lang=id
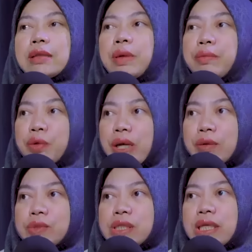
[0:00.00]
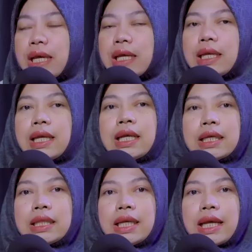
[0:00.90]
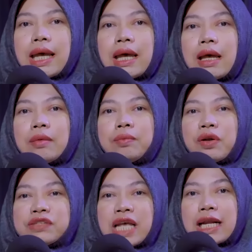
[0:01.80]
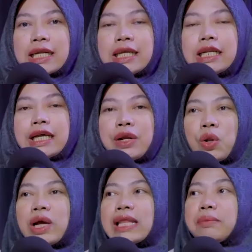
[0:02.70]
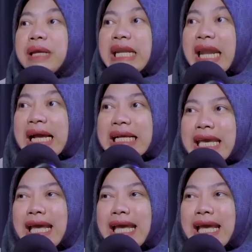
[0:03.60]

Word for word: pemenuhan usia. Hmm. Ketika Prof Saldi dengan logat Minangnya